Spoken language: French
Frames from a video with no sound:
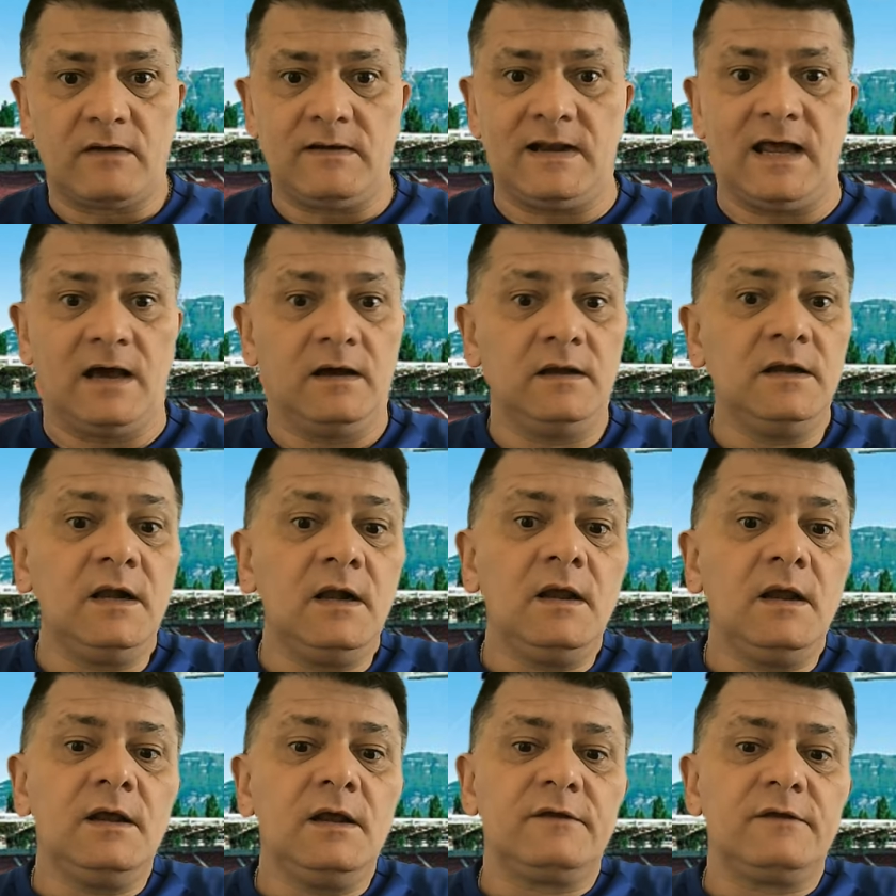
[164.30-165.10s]
Voilà.
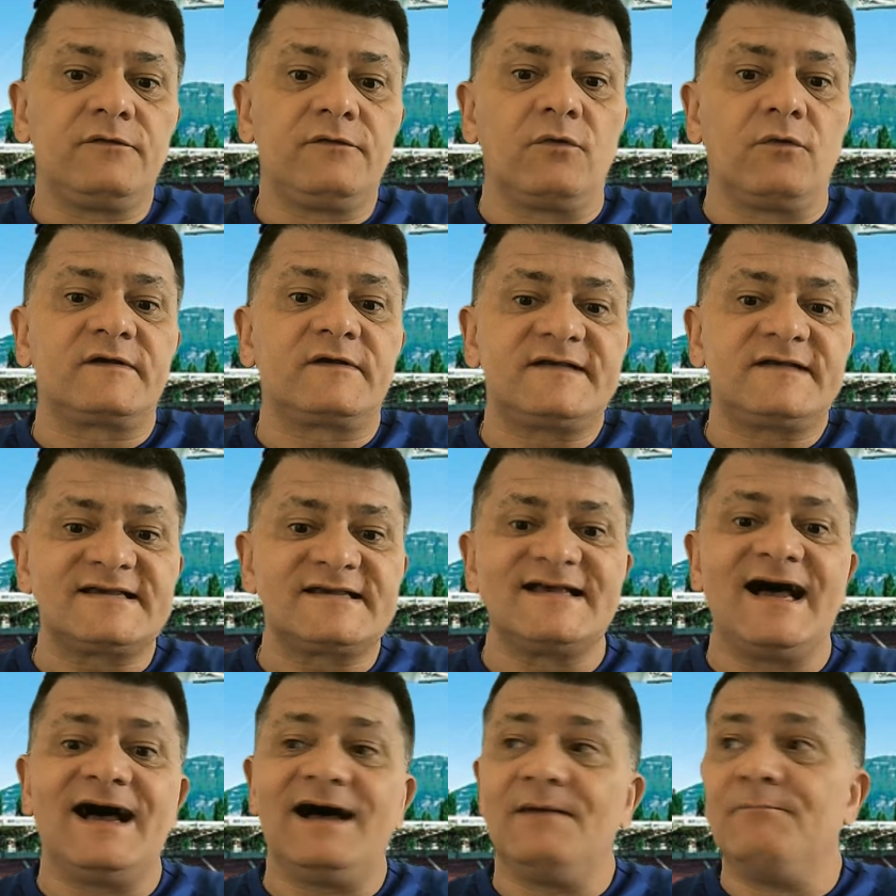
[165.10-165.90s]
Donc, c'est
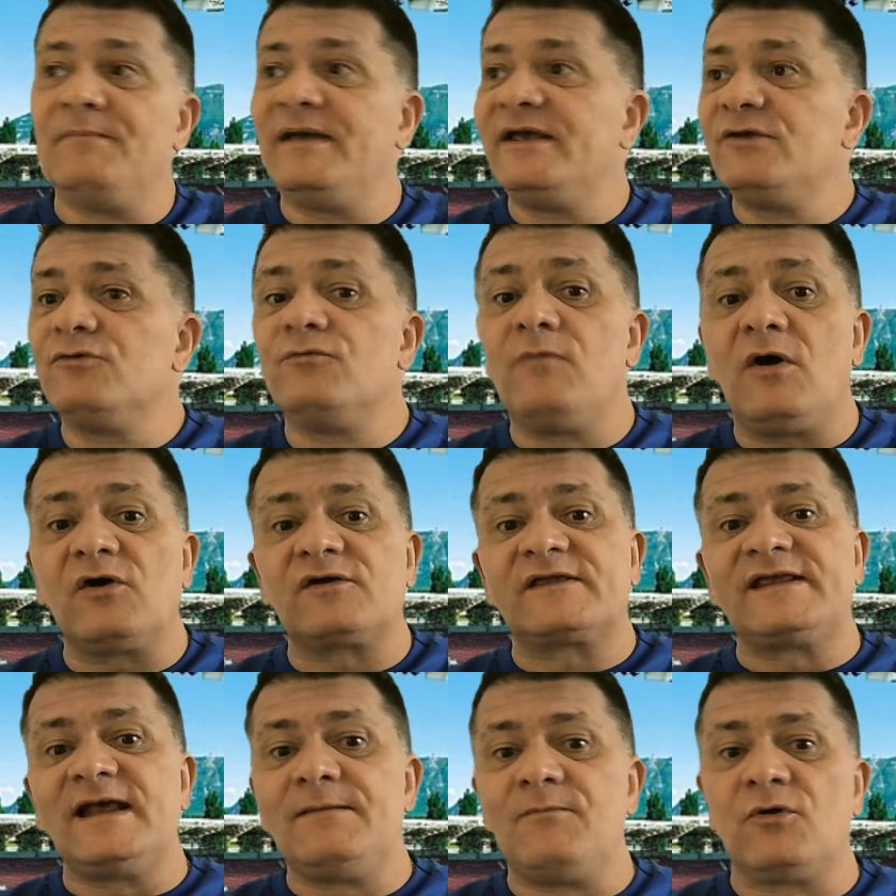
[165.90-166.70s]
ça. Mais il nous
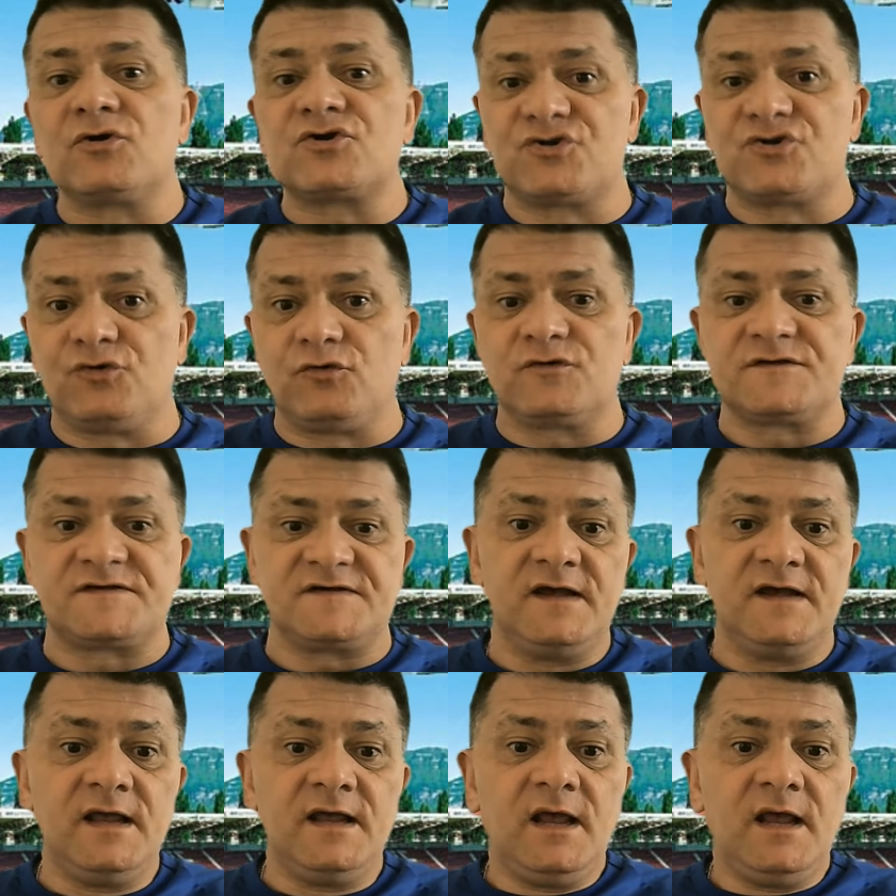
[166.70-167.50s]
manque tellement de
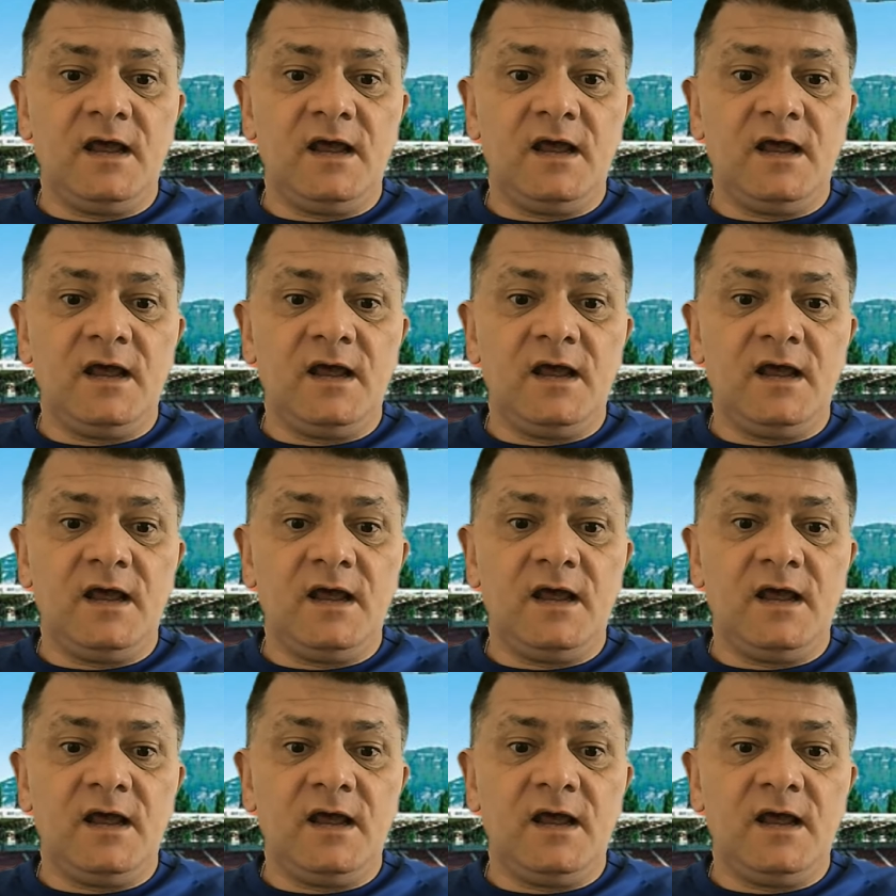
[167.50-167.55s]
choses.